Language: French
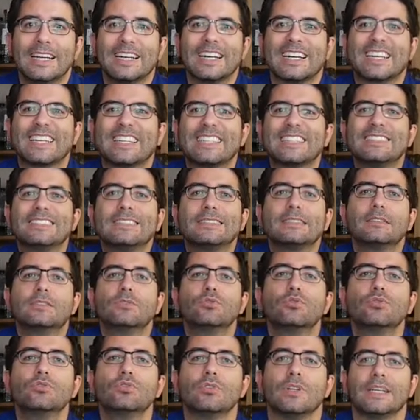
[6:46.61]

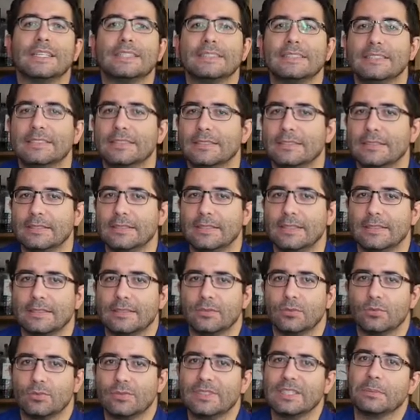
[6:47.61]
résidus de la
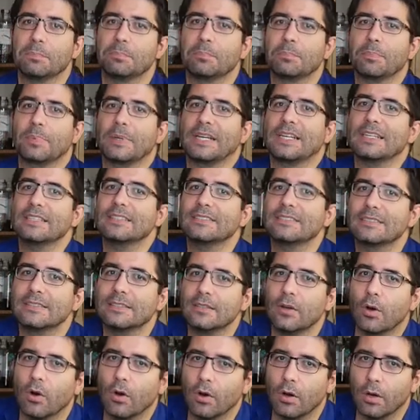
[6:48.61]
distillation des
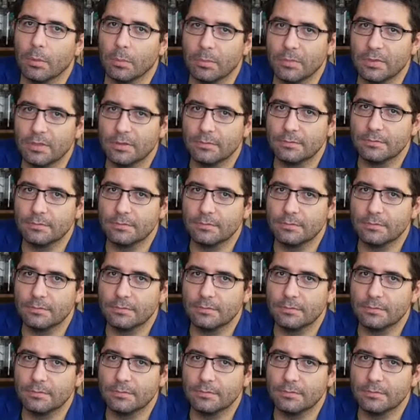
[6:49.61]
précédents rhums.